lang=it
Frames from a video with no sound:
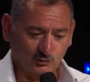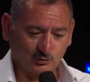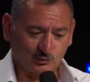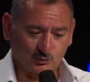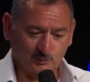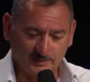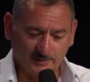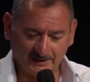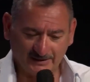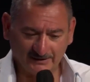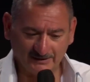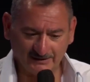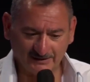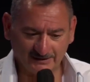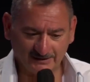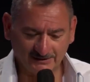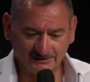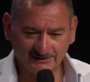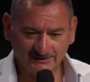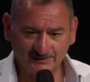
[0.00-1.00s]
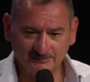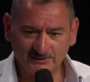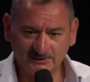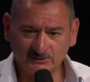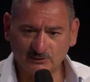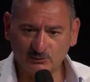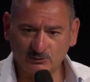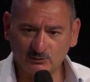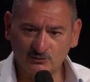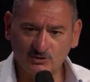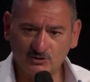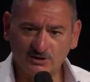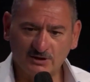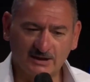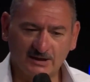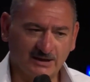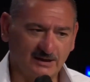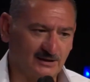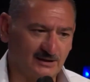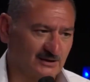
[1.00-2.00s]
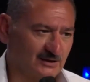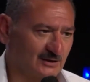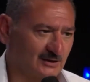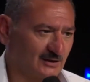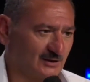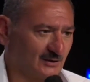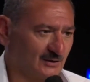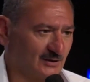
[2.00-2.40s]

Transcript: conosco bene la mitologia